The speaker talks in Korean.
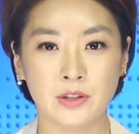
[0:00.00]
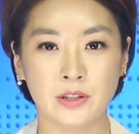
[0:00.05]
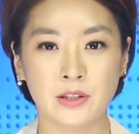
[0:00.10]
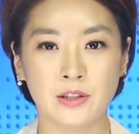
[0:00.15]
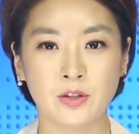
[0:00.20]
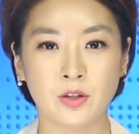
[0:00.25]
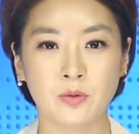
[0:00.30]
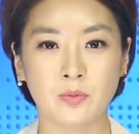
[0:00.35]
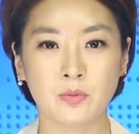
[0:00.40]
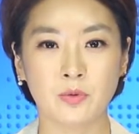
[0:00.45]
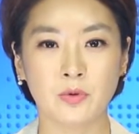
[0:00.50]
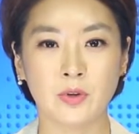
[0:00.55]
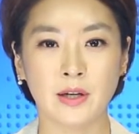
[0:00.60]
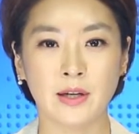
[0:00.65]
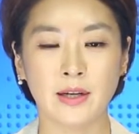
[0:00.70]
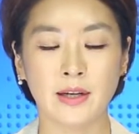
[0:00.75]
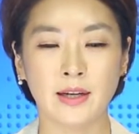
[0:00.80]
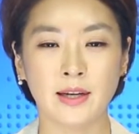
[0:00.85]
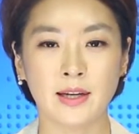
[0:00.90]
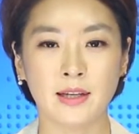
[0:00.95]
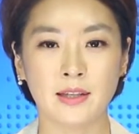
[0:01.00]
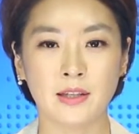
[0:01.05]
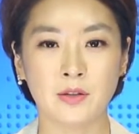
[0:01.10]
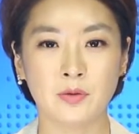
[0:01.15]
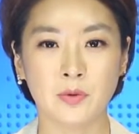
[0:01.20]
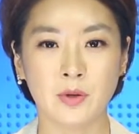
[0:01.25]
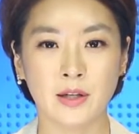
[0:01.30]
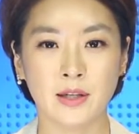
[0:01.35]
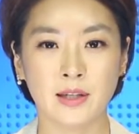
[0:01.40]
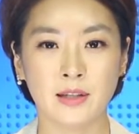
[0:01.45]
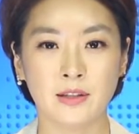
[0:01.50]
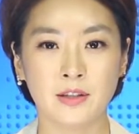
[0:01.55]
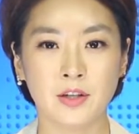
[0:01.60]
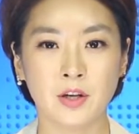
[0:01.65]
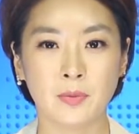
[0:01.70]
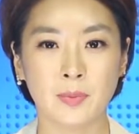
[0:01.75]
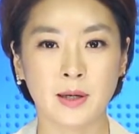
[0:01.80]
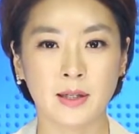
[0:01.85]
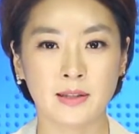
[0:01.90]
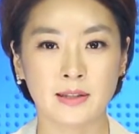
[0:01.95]
시정부와의 한인회관
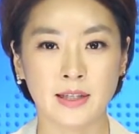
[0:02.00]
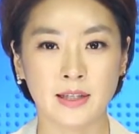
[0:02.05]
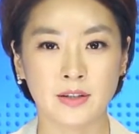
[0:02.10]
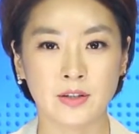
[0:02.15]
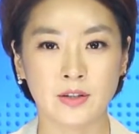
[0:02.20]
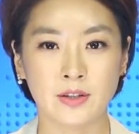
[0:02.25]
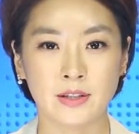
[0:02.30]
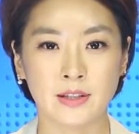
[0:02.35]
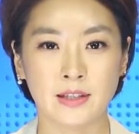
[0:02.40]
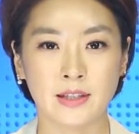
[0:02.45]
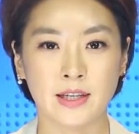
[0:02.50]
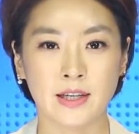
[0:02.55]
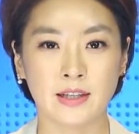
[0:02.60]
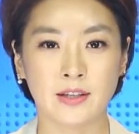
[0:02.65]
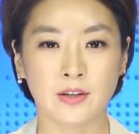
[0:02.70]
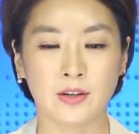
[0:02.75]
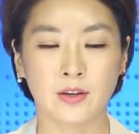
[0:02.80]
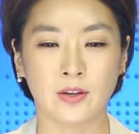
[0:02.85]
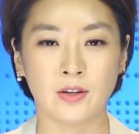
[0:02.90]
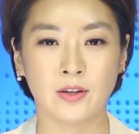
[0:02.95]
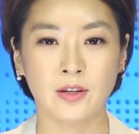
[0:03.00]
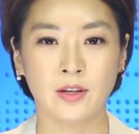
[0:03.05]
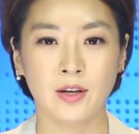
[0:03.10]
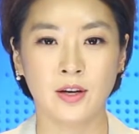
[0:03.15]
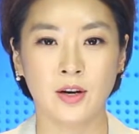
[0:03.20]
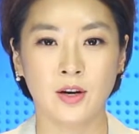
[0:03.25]
협약 체결식에 이어